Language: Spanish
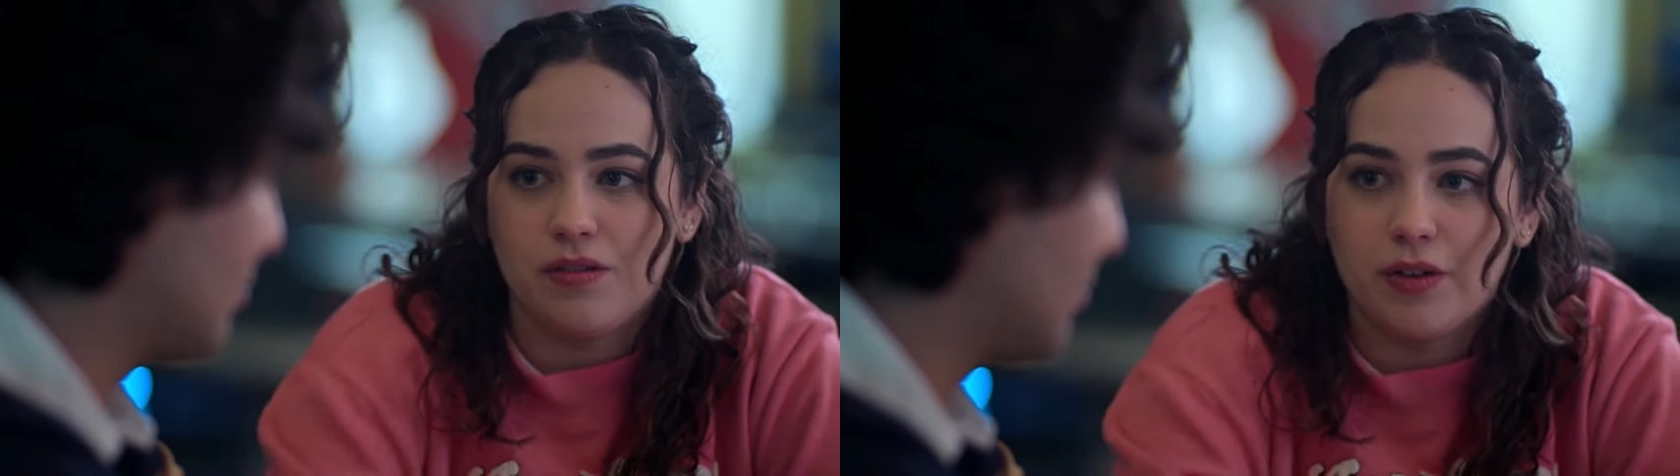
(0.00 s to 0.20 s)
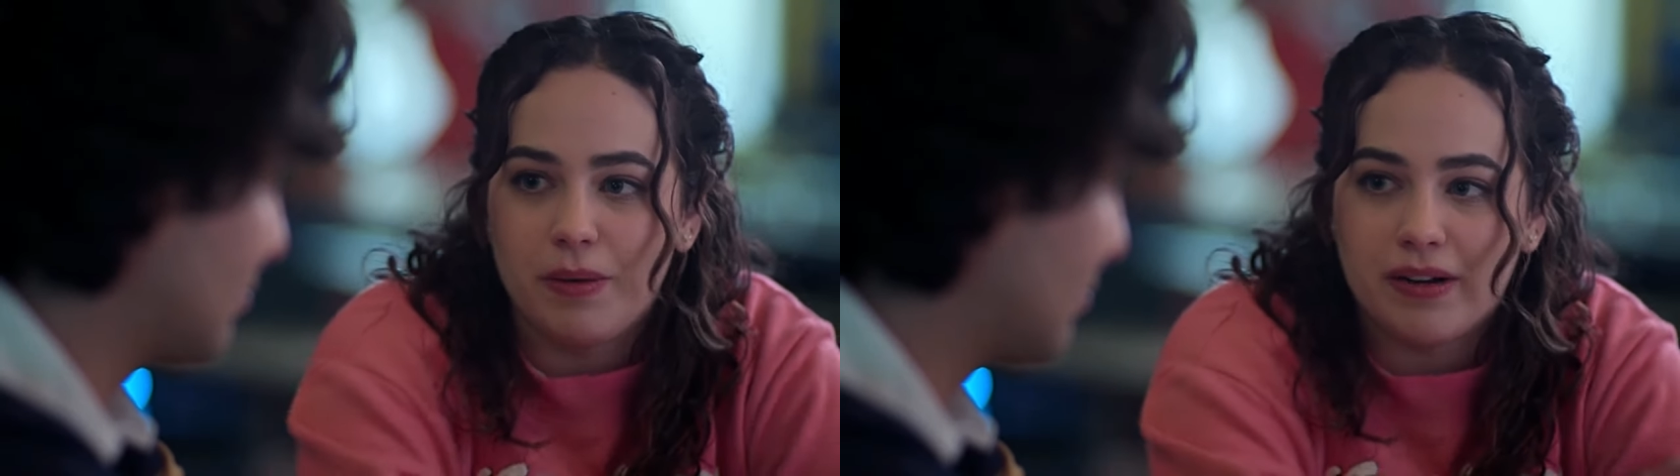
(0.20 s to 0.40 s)

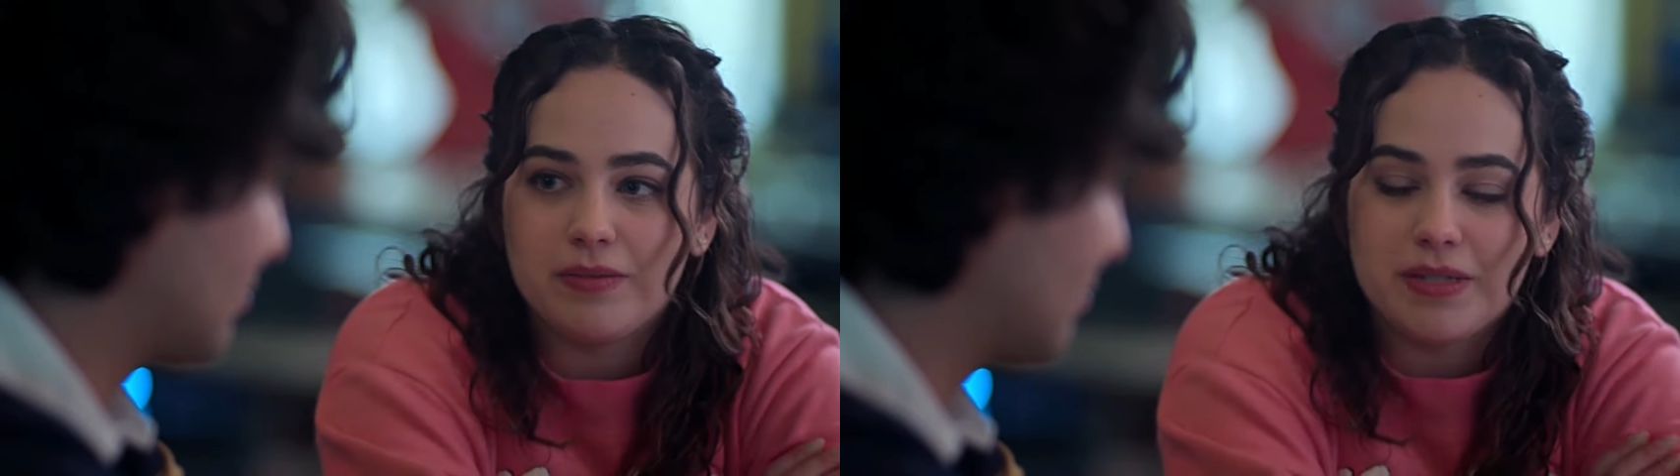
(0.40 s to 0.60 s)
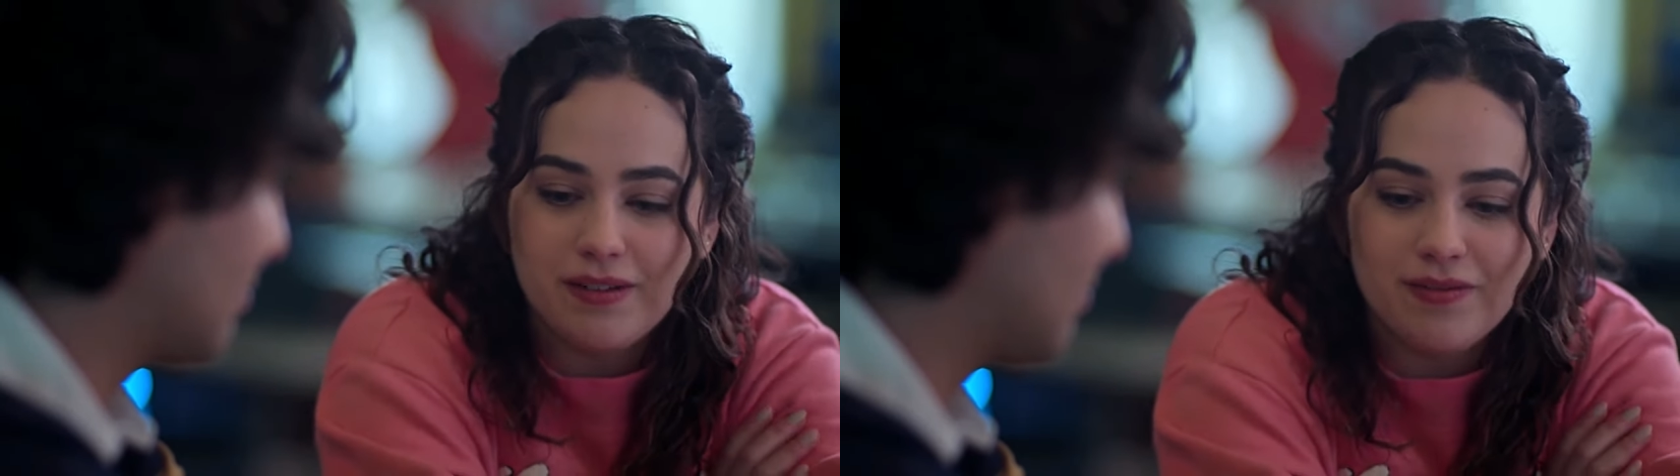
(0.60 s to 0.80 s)
recibas
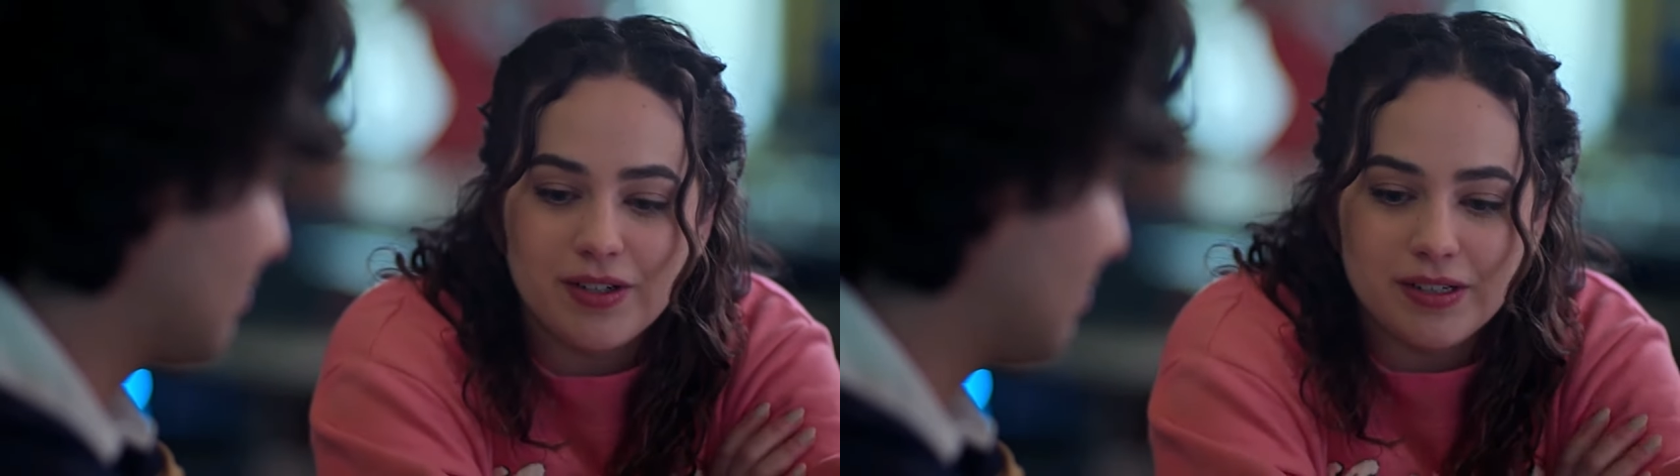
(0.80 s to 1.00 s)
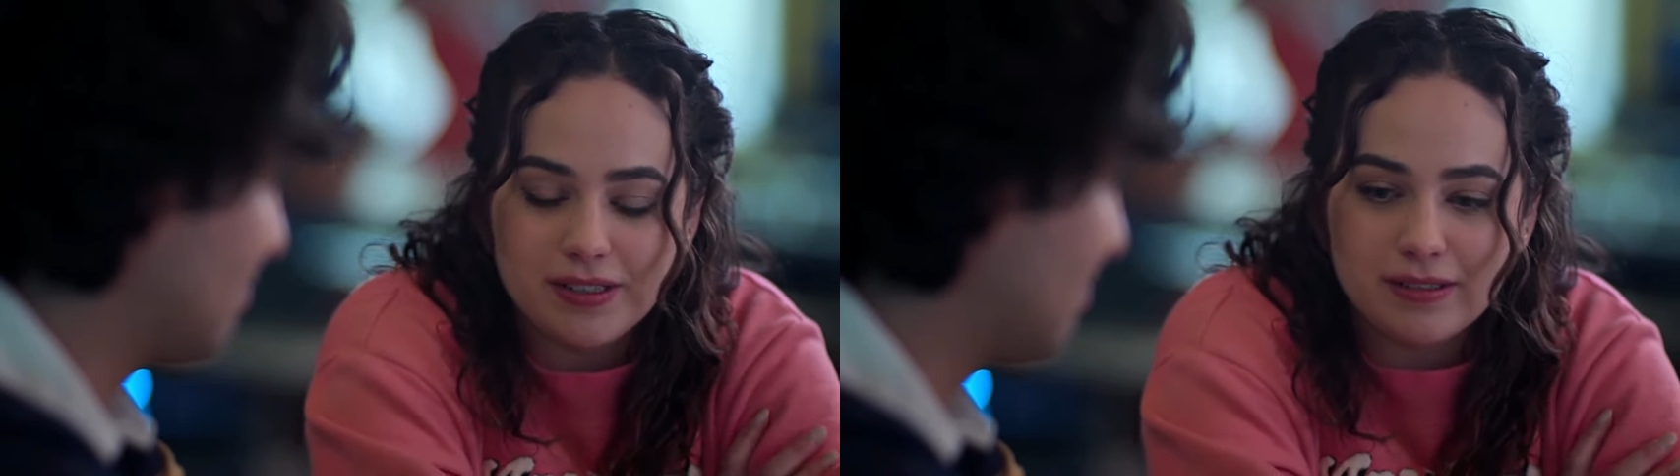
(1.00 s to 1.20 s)
noticias de
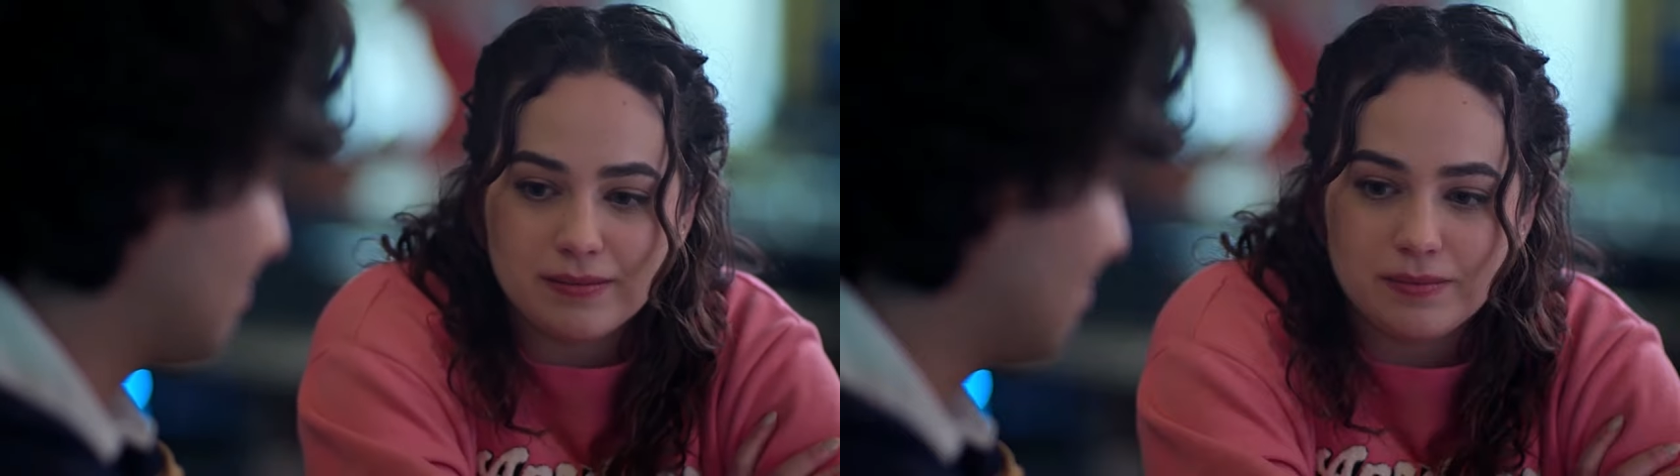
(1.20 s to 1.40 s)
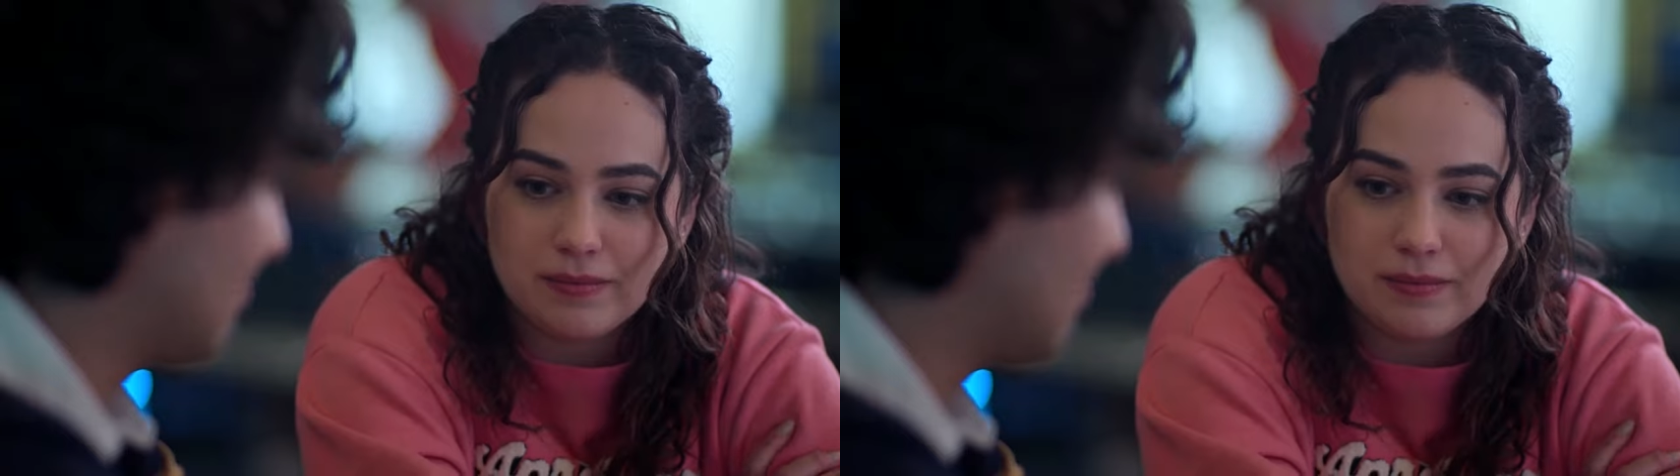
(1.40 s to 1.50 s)
Stanford.